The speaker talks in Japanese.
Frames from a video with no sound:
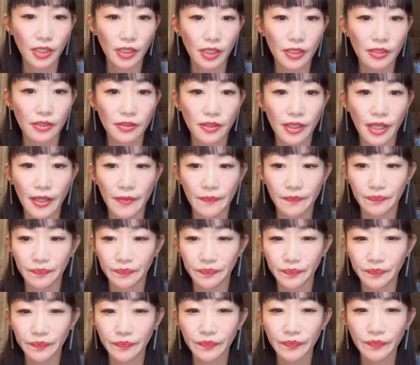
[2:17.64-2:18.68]
ですね、
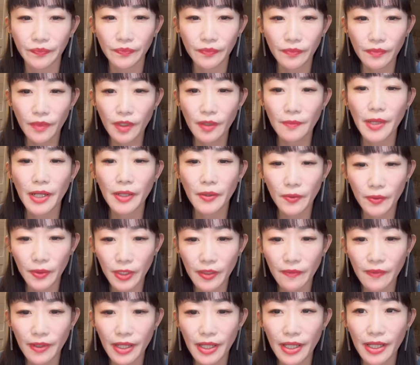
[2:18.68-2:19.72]
まあ、こ
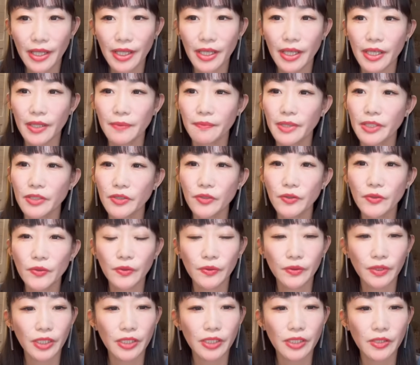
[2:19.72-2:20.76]
れは、まあ、
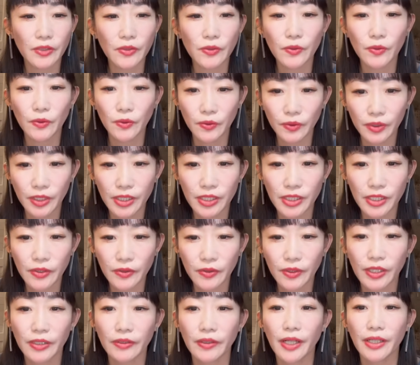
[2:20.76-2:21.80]
15日、16日
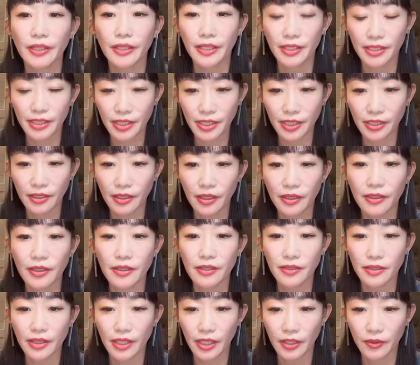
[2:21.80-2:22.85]
ぐらいの話なんで
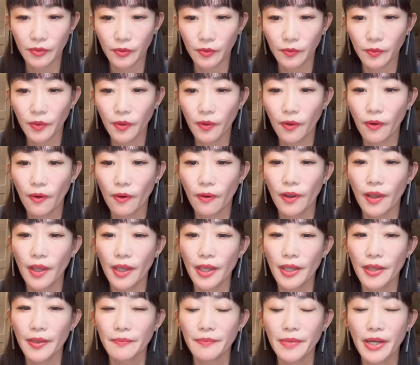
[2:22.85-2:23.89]
すけれども、
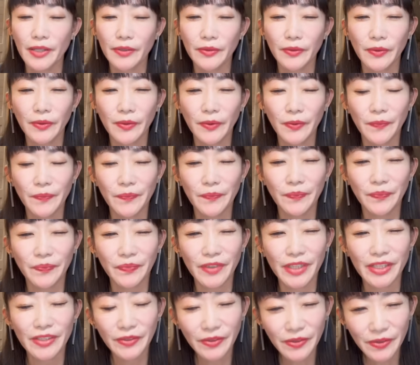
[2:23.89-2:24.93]
まあ、あの、
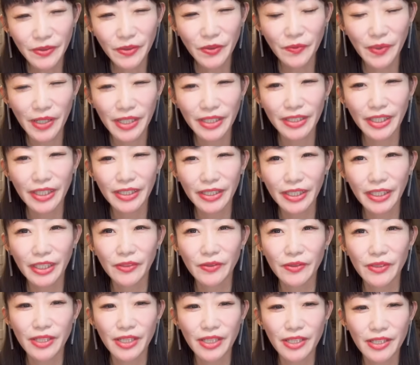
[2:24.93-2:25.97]
一つの媒体だけ
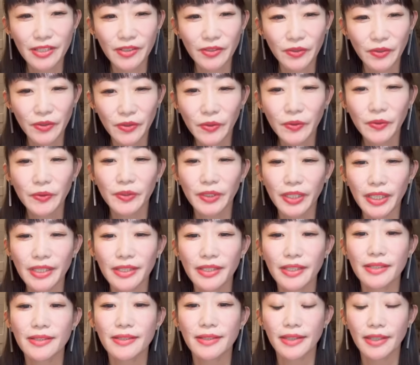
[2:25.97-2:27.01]
を信じるのは良くないん
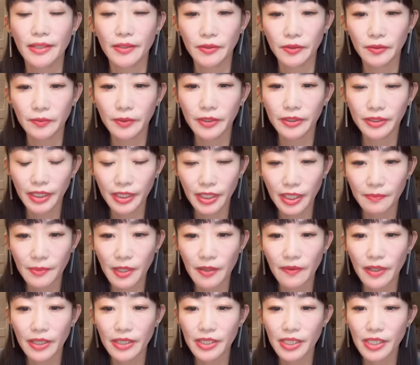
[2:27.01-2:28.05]
ですけれども、ただまあ、
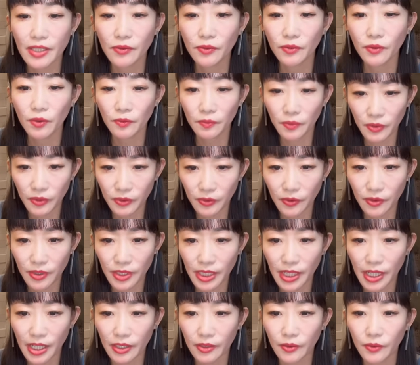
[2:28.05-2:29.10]
ワシントンポスト紙
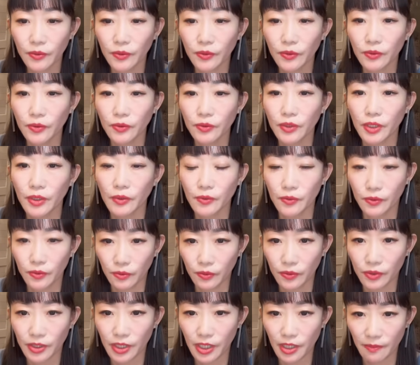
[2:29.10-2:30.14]
がこのように報
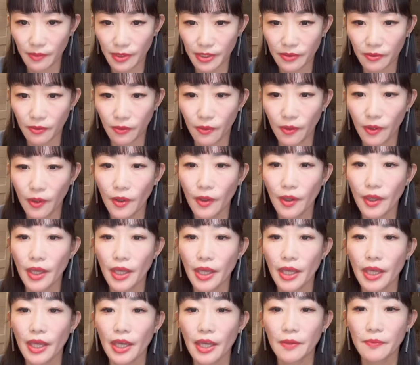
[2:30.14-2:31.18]
道していますと、
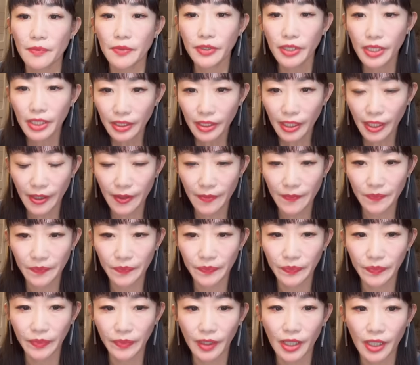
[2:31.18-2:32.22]
えー、
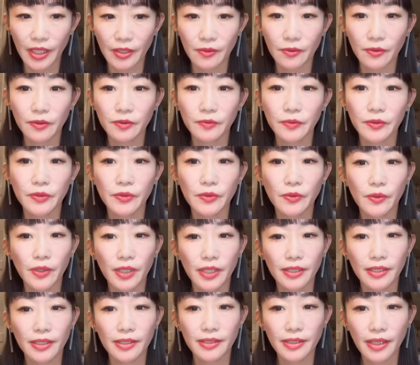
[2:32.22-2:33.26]
ブリンケン、えー、国務長
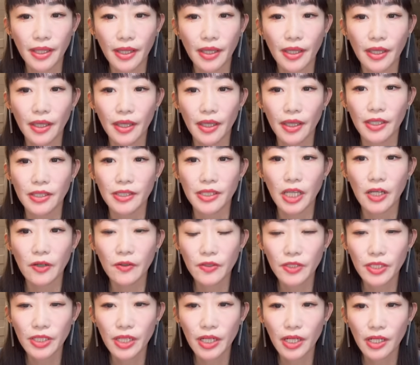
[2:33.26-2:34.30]
官ですね、え
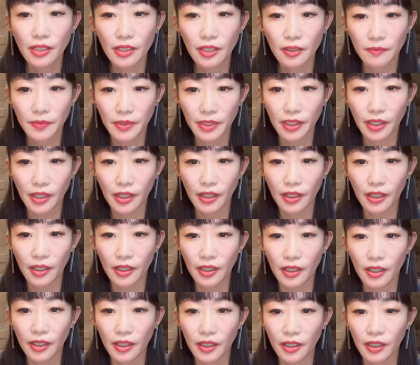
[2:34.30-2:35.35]
サウジアラビア
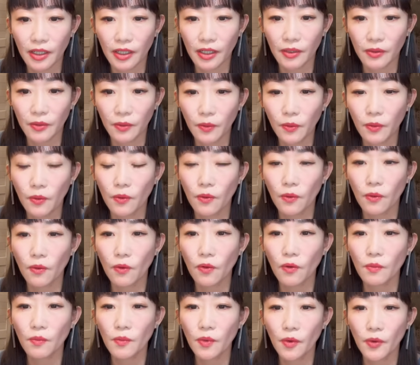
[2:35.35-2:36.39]
を
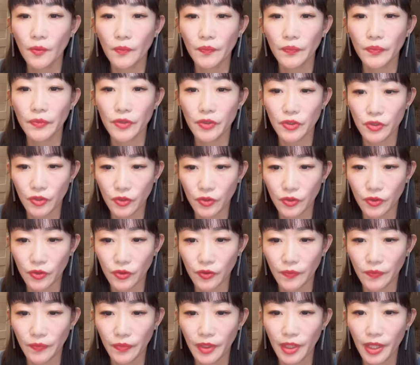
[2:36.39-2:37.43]
訪問
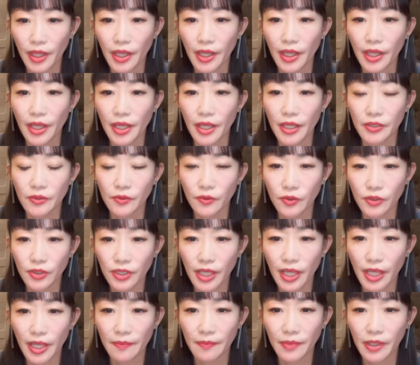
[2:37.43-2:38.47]
中、えー、そし
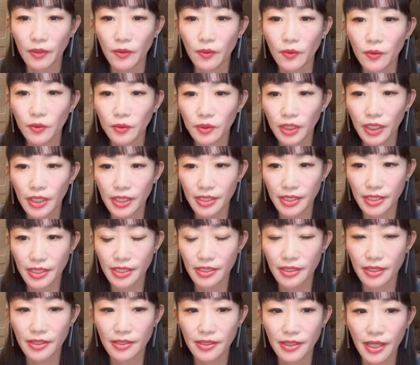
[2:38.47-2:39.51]
て、まあ、皇太子
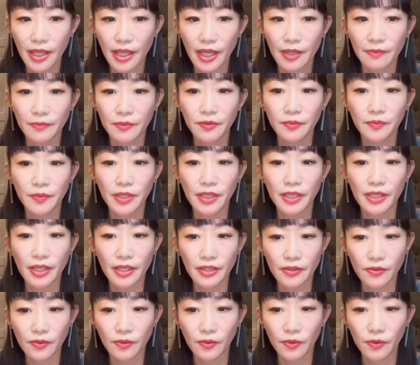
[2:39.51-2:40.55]
ですね、
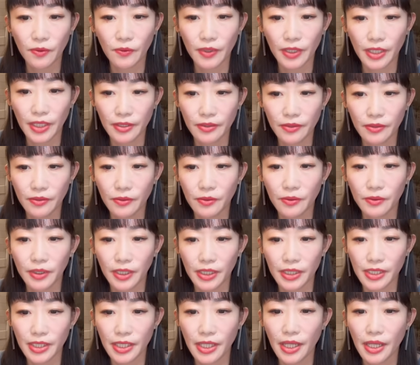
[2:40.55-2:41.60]
MBS と言われる皇太
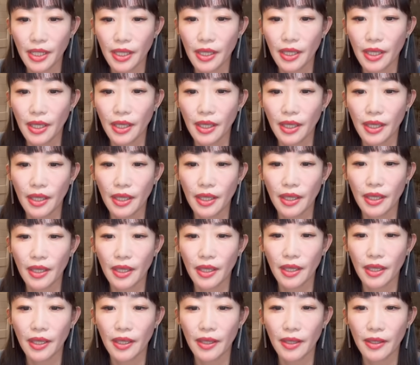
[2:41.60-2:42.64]
子、
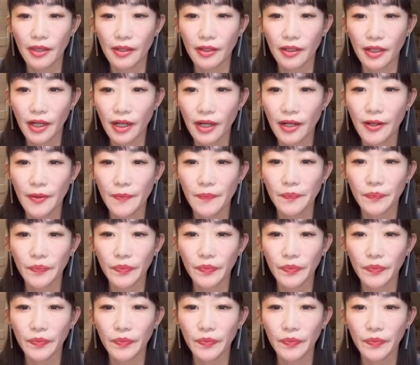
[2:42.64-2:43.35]
えー、が、